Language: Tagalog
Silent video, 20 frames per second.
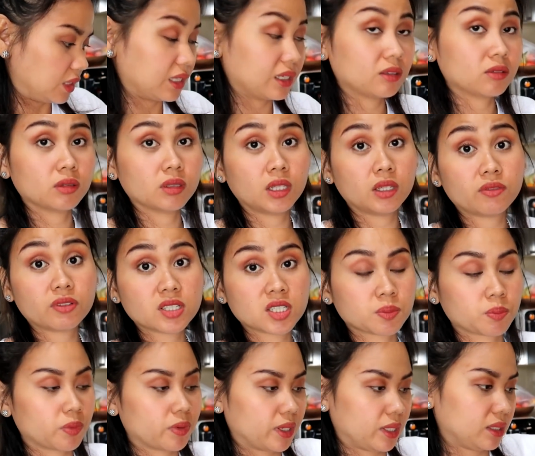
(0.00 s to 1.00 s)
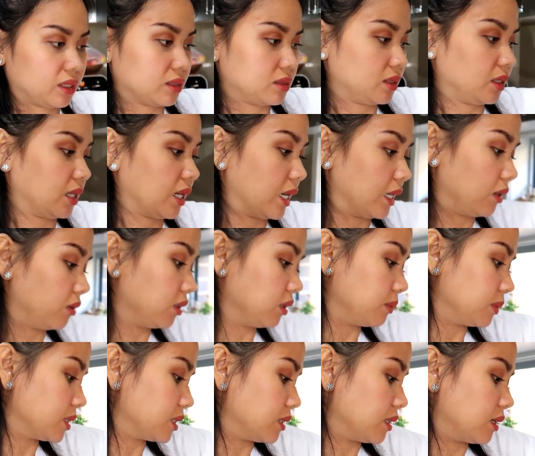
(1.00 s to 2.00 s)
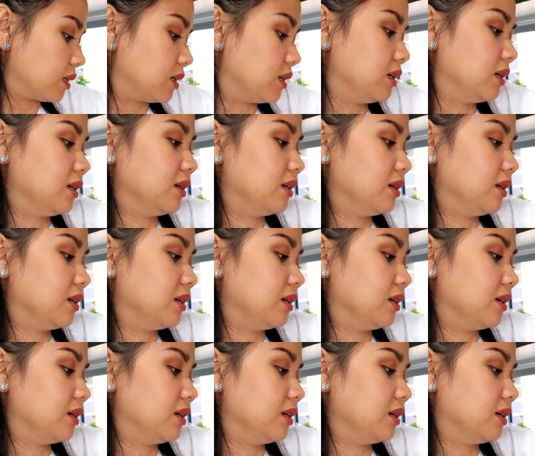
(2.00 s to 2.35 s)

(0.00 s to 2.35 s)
liver spread kasi ayaw ni Mr.